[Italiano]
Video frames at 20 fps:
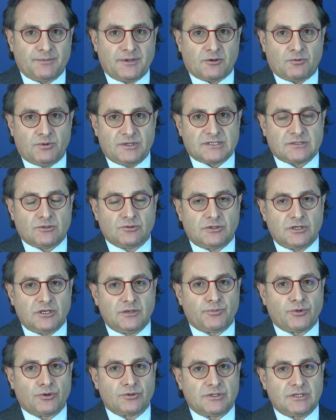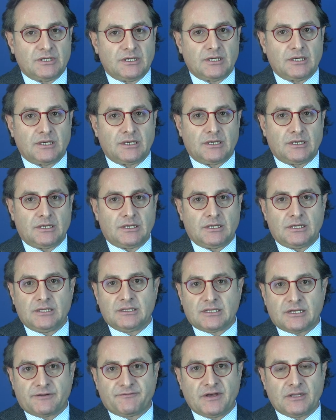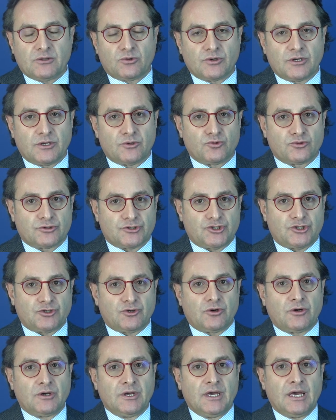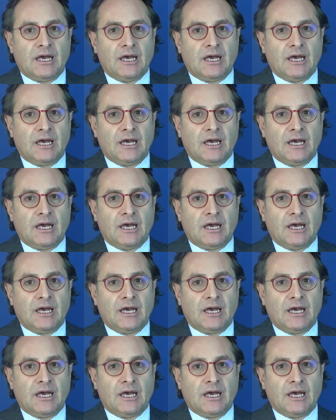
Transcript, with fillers: per questo tipo di eh, intervento chirurgico.